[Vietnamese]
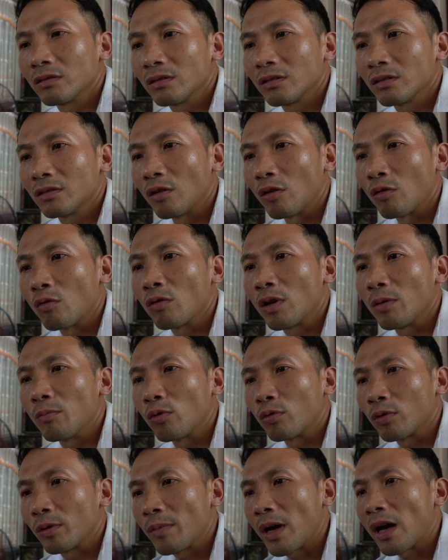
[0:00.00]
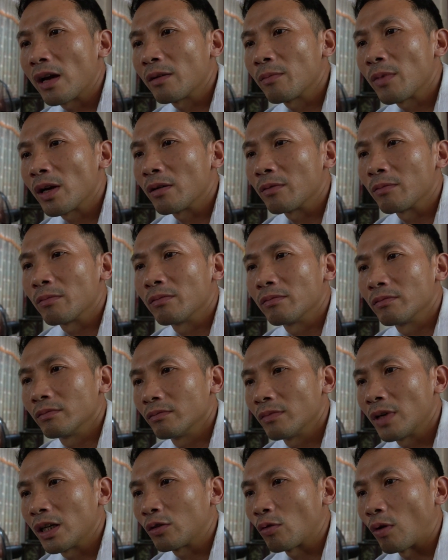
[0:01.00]
vâng. đó cũng là một cái bài bài,
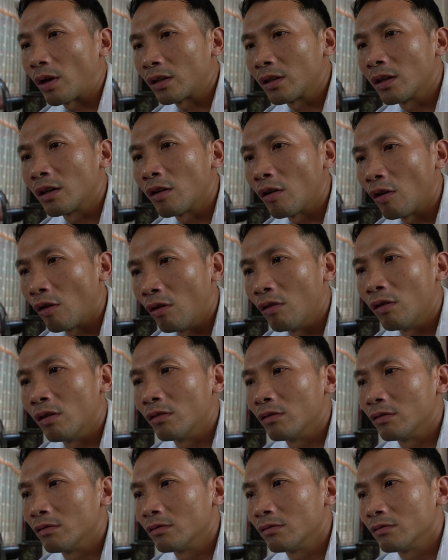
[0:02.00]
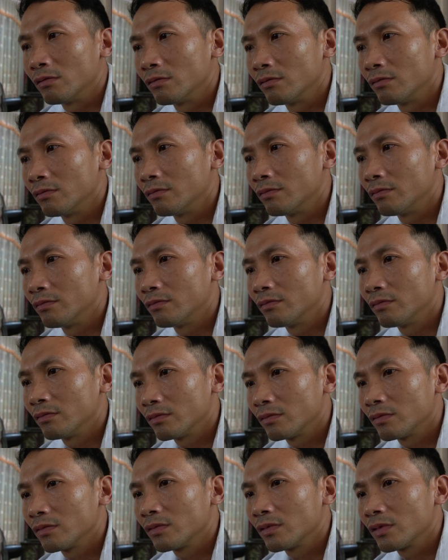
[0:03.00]
bài toán cực khổ yeah. Dạ
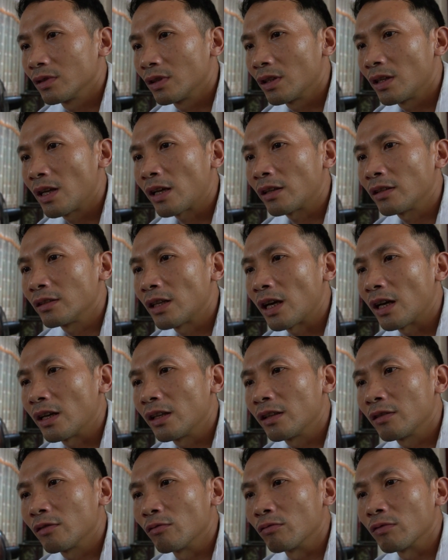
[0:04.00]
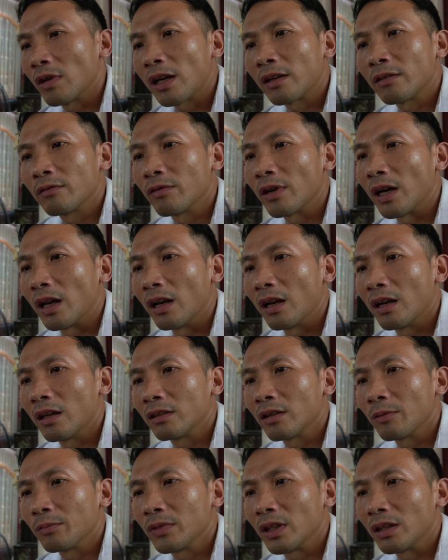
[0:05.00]
thì đành gia đình cũng đành phải là
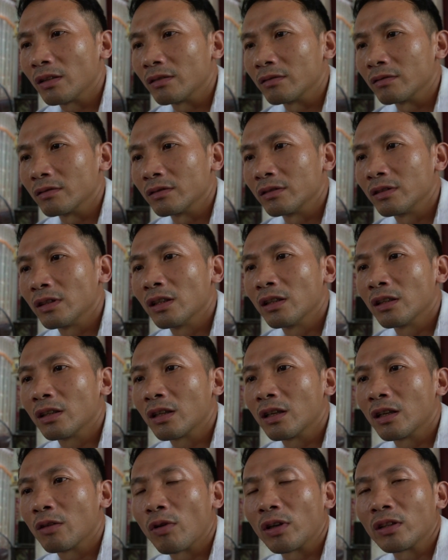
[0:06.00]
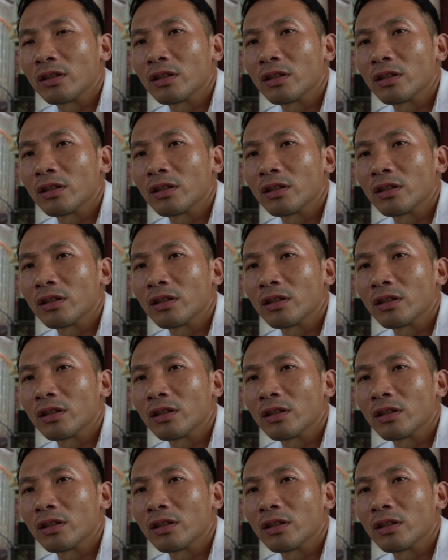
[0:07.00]
chấp nhận nhờ cơ quan